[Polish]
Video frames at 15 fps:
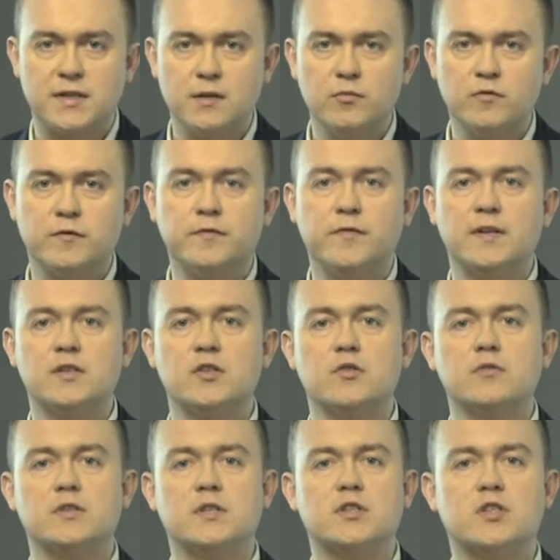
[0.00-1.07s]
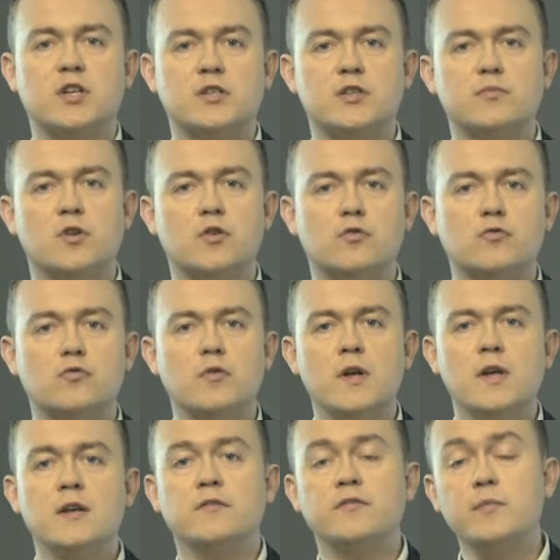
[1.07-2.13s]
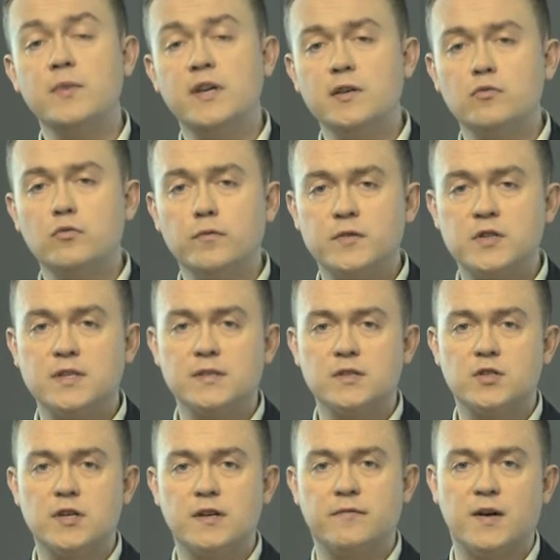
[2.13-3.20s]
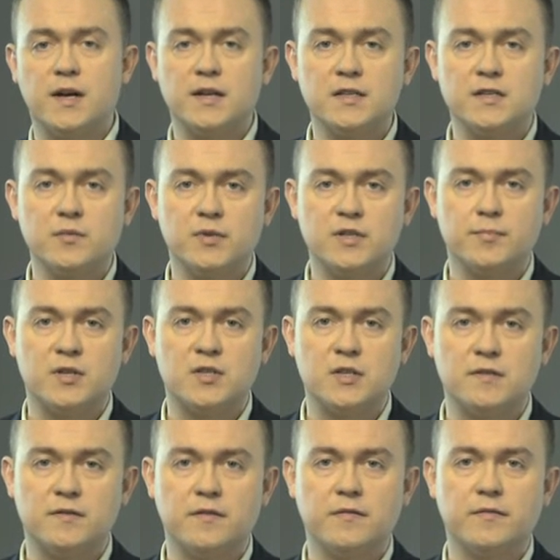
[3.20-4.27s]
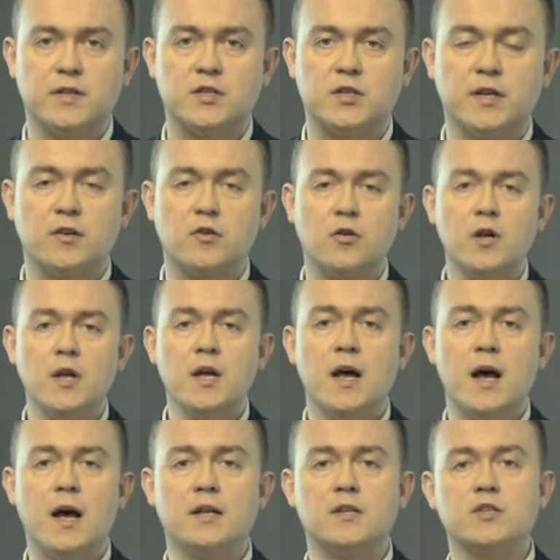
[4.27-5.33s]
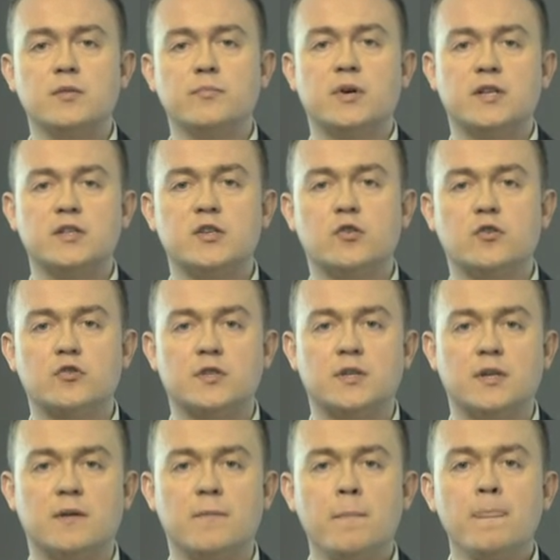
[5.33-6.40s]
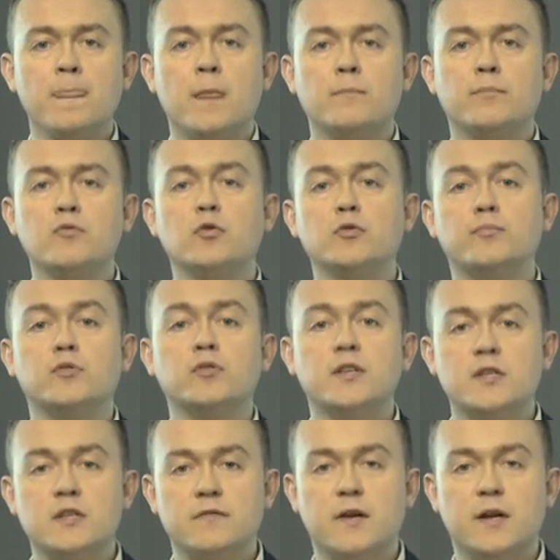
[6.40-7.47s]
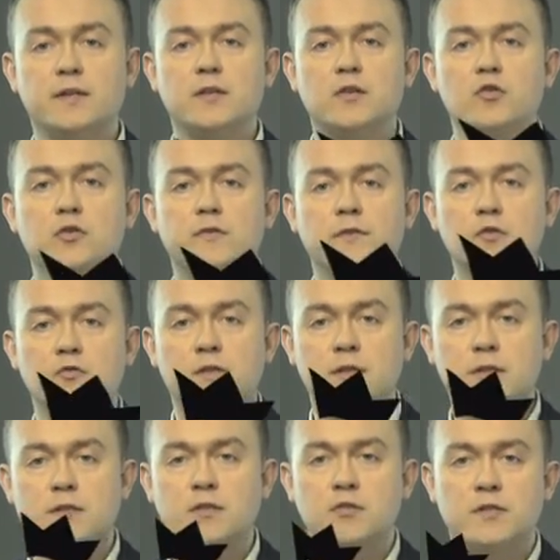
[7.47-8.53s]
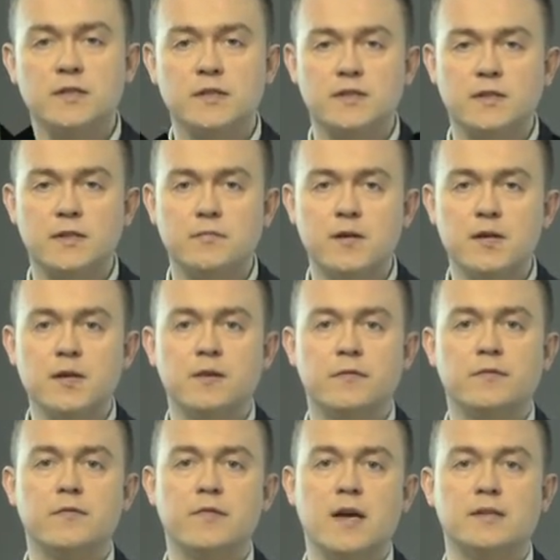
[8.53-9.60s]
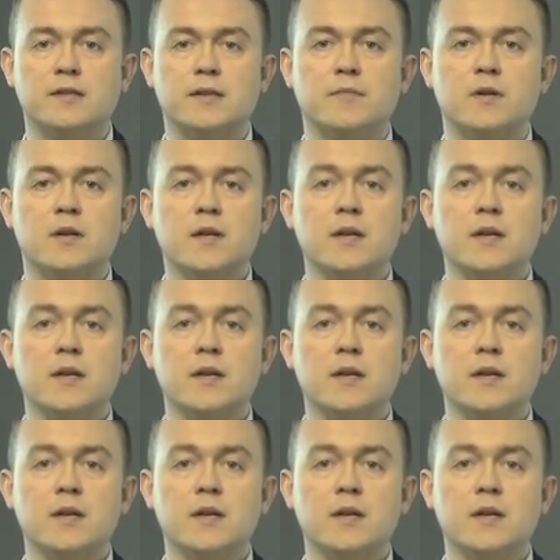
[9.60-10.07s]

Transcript: Sejmu w 2003 roku wymienił ówczesny szef Agencji Bezpieczeństwa Wewnętrznego Andrzej Barcikowski. Był on podejrzewany o związki z rosyjskim wywiadem.